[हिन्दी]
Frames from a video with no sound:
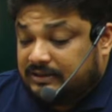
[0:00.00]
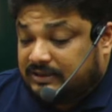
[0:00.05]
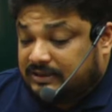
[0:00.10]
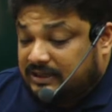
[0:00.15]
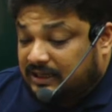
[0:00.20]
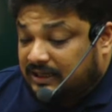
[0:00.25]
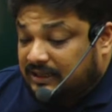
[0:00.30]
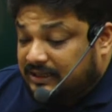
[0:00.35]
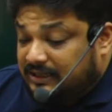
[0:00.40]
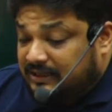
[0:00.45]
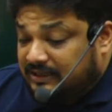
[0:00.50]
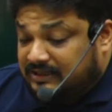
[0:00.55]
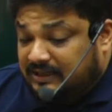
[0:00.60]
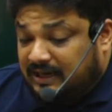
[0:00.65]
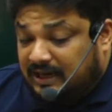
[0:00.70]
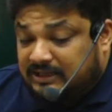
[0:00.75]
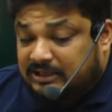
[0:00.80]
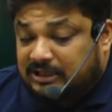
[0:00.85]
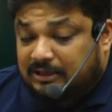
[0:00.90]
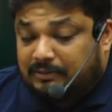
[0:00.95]
जल्दी से
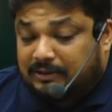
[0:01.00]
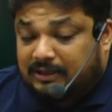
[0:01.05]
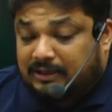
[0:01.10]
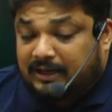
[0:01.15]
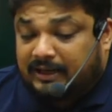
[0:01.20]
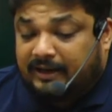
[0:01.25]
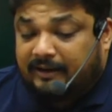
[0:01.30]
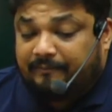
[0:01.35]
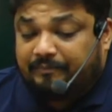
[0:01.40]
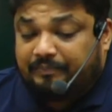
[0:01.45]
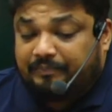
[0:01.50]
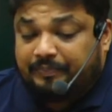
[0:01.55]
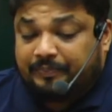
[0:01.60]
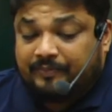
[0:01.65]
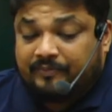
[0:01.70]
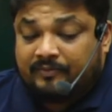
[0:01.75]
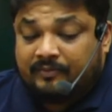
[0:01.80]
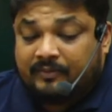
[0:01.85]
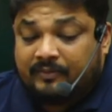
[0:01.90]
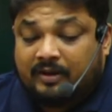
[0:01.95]
आंसर बताइए
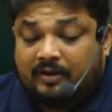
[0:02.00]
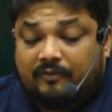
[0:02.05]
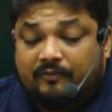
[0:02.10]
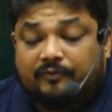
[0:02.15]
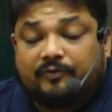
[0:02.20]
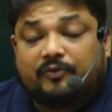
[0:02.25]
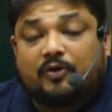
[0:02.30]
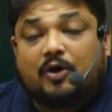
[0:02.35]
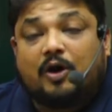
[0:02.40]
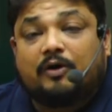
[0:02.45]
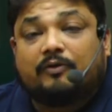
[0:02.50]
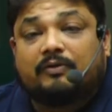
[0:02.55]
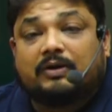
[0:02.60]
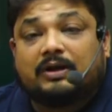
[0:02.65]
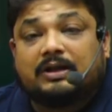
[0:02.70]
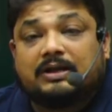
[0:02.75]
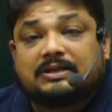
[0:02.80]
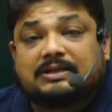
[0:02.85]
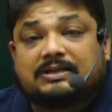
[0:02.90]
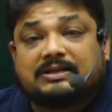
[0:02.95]

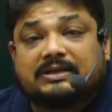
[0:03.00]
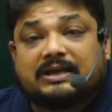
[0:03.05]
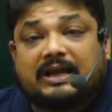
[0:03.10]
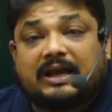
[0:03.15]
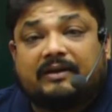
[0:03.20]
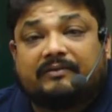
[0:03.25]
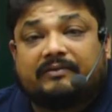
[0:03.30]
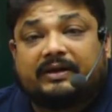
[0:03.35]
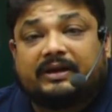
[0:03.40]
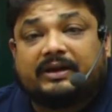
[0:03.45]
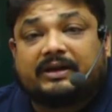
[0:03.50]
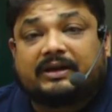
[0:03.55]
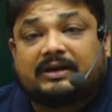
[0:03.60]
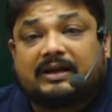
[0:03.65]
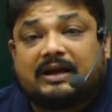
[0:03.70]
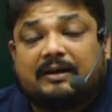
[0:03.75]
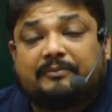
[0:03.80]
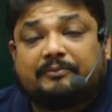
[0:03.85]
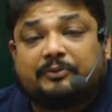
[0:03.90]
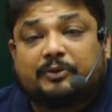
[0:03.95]
वर्वल्स नेवर
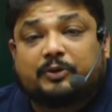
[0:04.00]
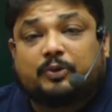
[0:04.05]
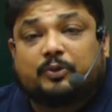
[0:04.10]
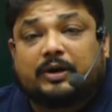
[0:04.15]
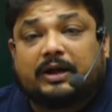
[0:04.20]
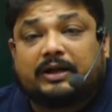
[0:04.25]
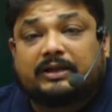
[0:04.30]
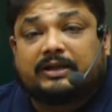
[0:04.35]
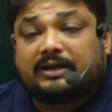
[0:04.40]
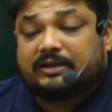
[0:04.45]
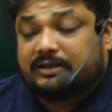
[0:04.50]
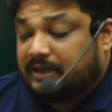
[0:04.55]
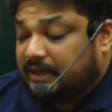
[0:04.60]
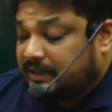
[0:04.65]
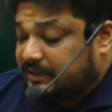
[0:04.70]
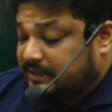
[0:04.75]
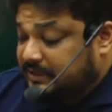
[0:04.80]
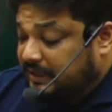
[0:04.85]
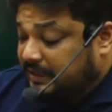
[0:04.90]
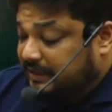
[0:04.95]
कम टुगेदर जरा
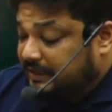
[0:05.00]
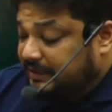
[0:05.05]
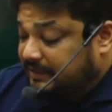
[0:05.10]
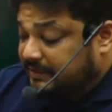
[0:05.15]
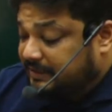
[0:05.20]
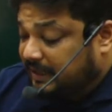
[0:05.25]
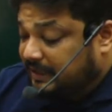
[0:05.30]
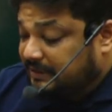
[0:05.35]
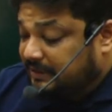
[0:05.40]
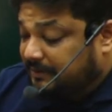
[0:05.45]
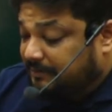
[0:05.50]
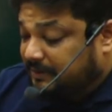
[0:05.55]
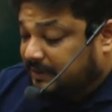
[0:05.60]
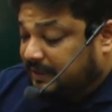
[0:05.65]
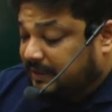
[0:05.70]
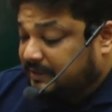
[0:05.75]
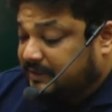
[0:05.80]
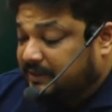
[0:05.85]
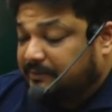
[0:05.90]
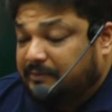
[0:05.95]
जल्दी से आंसर
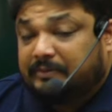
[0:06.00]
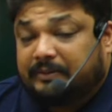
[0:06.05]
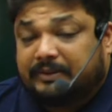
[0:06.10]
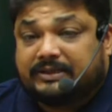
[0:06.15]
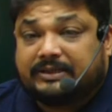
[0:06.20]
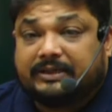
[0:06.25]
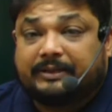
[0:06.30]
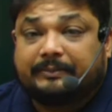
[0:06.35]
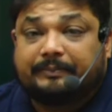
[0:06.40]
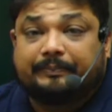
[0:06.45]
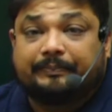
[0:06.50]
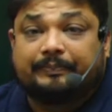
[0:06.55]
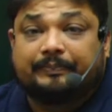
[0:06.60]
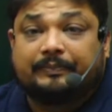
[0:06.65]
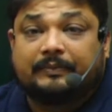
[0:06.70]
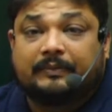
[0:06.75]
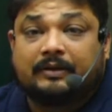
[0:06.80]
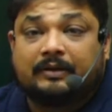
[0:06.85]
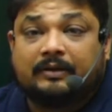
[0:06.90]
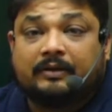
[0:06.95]
बताइए सभी बच्चे
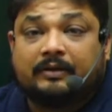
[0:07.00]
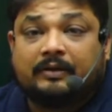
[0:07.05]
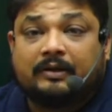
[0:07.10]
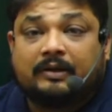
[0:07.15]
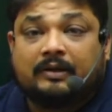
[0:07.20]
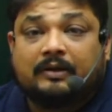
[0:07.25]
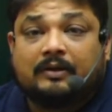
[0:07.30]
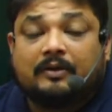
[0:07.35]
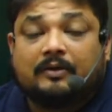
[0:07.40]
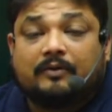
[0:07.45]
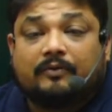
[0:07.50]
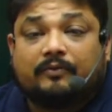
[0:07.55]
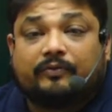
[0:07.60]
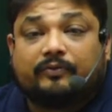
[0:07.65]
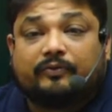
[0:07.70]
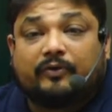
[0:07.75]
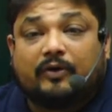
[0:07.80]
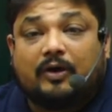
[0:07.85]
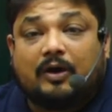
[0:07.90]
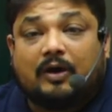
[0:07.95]

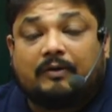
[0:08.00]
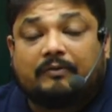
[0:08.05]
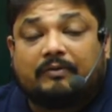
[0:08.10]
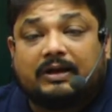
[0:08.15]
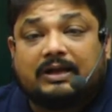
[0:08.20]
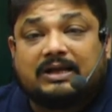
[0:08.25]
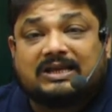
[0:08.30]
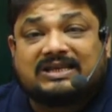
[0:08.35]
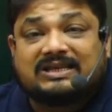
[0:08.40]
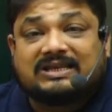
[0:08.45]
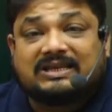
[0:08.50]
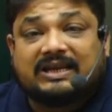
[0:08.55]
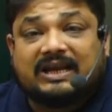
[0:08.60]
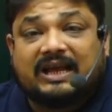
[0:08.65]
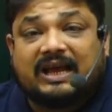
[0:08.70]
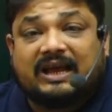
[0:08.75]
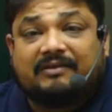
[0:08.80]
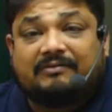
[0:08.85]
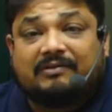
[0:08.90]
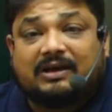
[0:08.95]
वर्वल्स
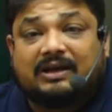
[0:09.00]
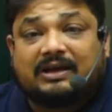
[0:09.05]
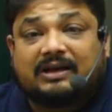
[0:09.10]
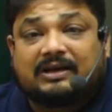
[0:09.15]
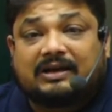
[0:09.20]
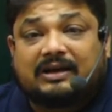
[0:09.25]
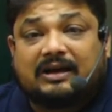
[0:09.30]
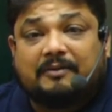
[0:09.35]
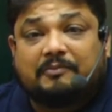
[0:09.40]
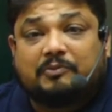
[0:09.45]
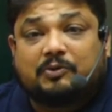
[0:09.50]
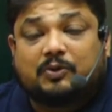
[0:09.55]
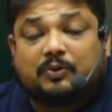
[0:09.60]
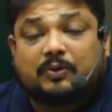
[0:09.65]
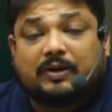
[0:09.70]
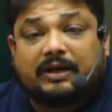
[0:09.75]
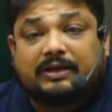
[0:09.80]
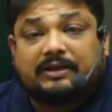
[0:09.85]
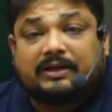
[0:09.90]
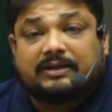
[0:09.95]
नेवर कम
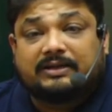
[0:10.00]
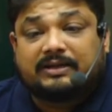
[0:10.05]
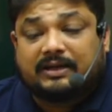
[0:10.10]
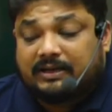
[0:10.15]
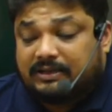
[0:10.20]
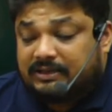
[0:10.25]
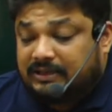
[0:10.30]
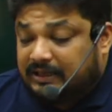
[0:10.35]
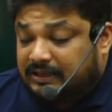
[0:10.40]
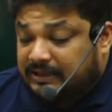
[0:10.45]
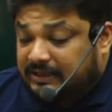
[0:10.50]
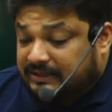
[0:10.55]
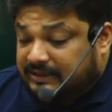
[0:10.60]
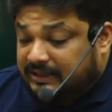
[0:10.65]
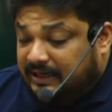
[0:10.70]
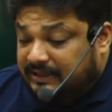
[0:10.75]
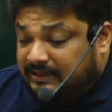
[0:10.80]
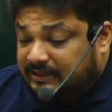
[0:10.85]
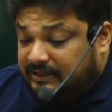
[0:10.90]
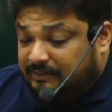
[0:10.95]
टुगेदर जरा जल्दी
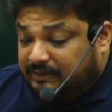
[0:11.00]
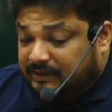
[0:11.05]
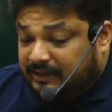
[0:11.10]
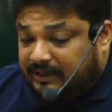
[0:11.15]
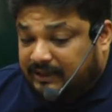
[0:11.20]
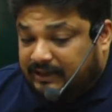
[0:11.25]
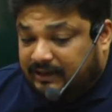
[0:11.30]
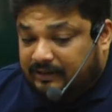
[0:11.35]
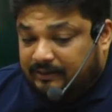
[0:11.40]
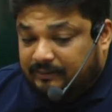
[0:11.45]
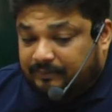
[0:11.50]
से आंसर बताइए